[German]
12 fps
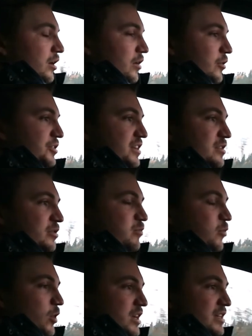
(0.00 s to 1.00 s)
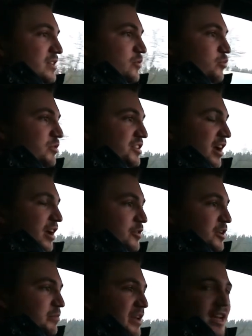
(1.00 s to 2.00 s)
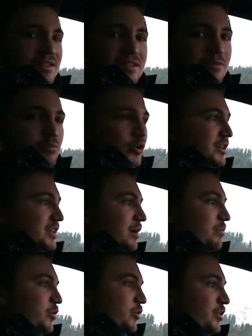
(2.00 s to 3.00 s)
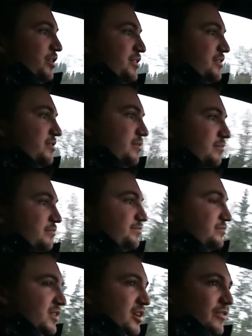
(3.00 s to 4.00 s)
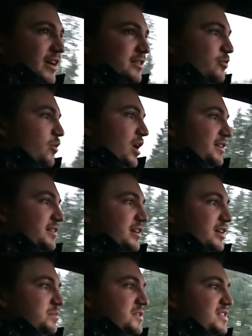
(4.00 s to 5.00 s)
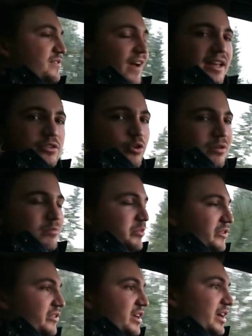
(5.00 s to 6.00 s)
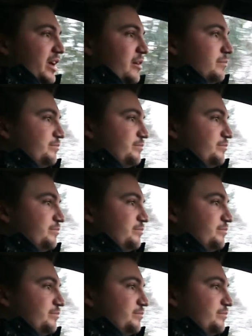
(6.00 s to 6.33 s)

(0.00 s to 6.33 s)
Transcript: Und das, obwohl ich über 300 PS an Bord habe und Quattro-Antrieb, 2 Tonnen bewegt,